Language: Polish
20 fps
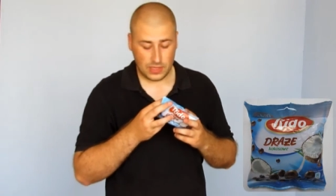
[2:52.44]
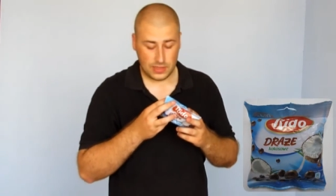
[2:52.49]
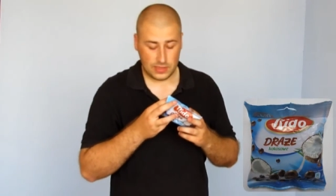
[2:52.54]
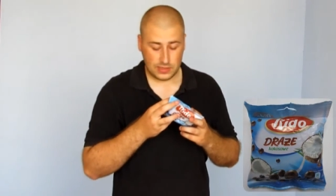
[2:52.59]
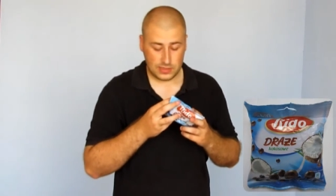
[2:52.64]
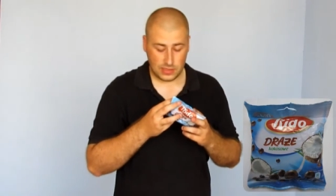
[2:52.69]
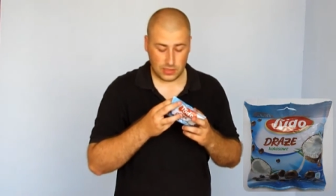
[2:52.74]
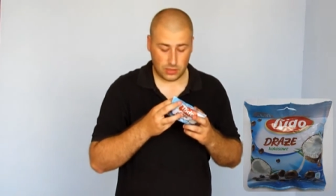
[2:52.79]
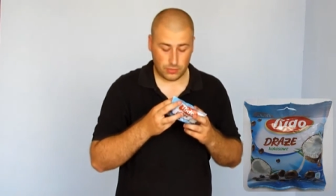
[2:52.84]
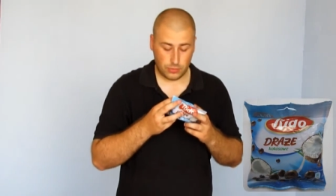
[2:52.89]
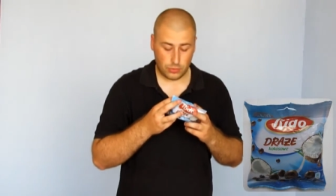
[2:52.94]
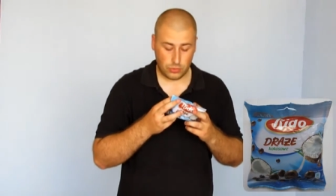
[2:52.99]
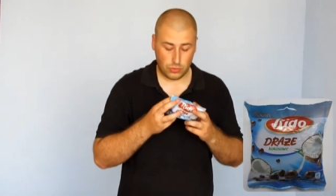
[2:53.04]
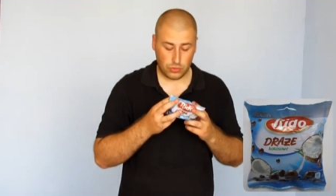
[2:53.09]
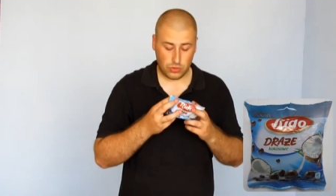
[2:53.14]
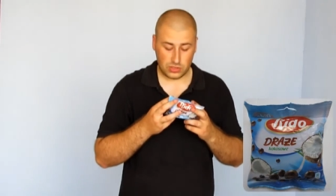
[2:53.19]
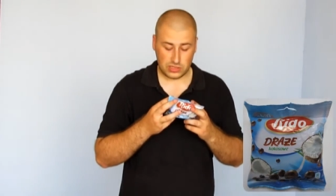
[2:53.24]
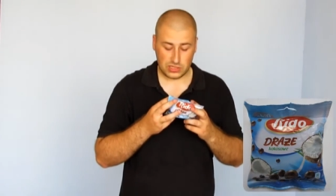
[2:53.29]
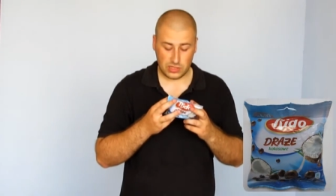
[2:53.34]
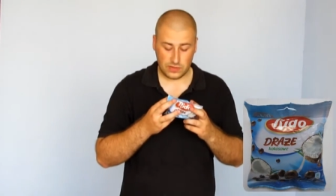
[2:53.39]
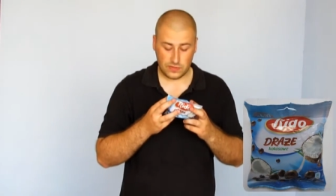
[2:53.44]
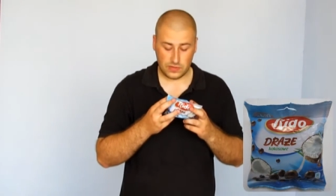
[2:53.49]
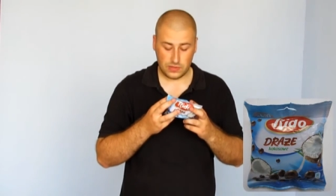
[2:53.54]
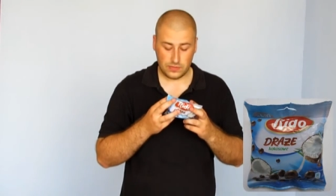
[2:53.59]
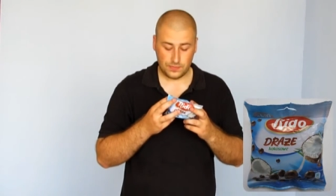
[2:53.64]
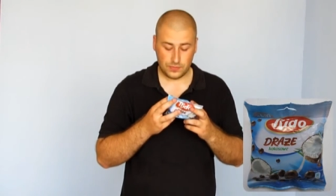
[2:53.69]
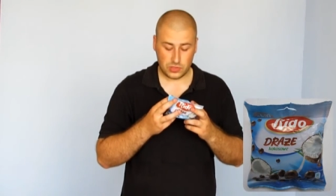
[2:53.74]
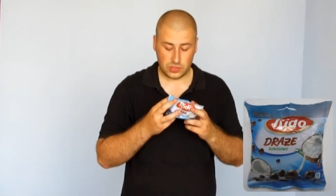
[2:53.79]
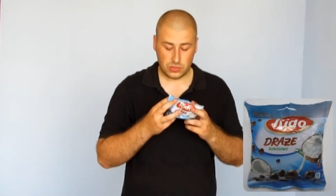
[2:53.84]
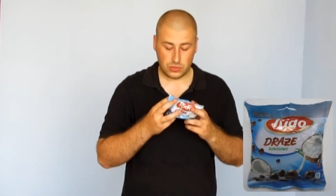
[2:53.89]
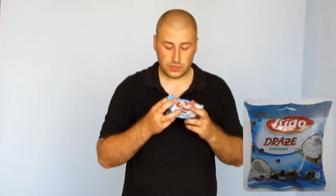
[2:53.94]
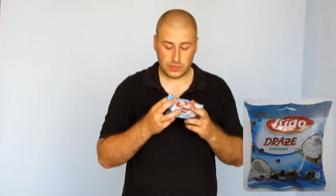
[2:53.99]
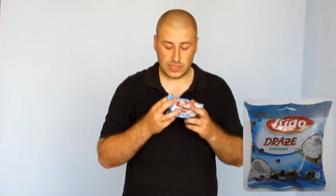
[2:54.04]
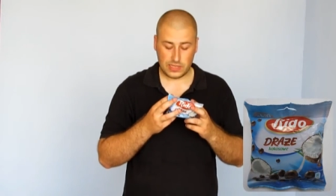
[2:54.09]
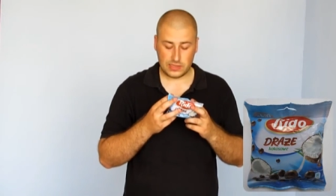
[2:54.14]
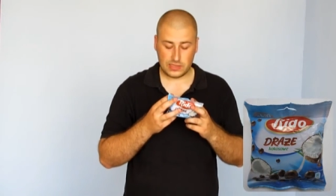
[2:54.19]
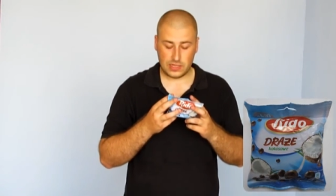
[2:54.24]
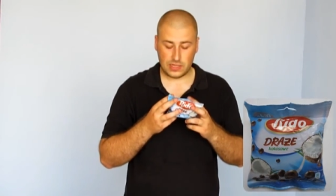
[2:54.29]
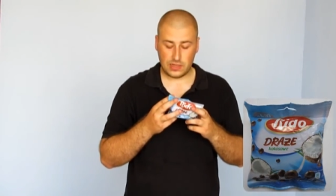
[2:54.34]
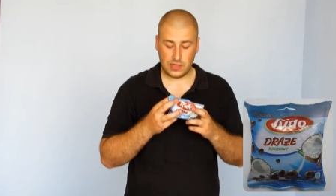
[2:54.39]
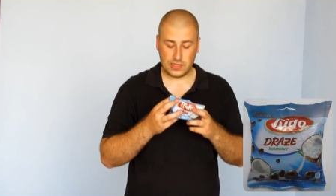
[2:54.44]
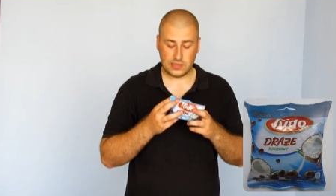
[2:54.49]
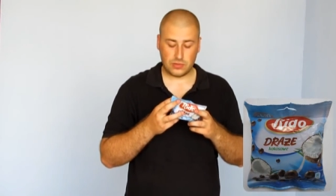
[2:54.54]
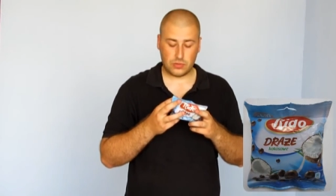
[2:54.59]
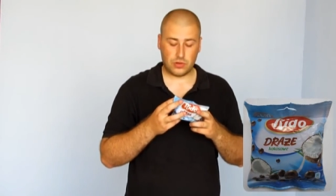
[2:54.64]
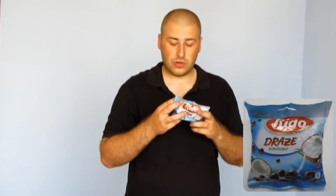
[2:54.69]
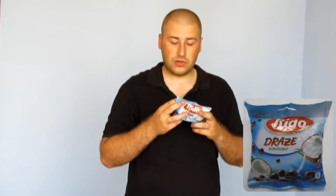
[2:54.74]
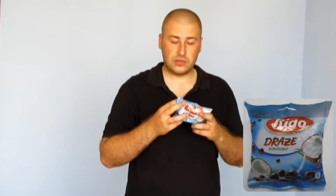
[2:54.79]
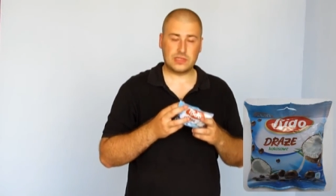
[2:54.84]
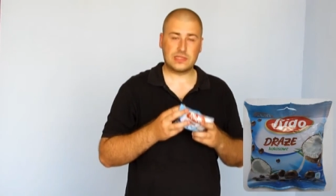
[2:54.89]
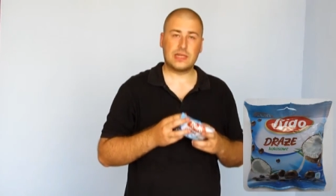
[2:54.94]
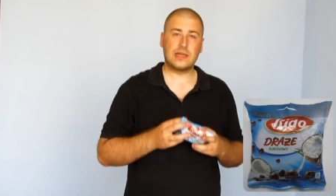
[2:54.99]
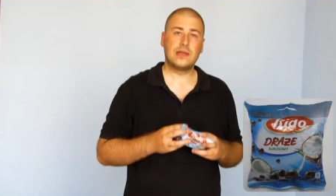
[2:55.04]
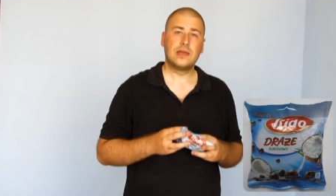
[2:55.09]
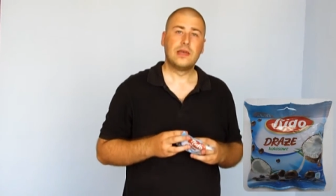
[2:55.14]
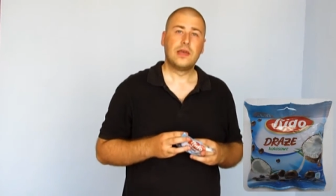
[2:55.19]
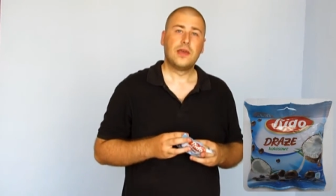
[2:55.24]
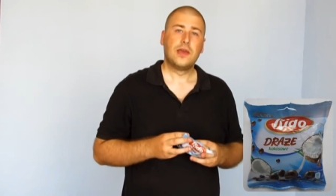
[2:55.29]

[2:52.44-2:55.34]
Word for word: syrop glukozowy, substancja glazurująca.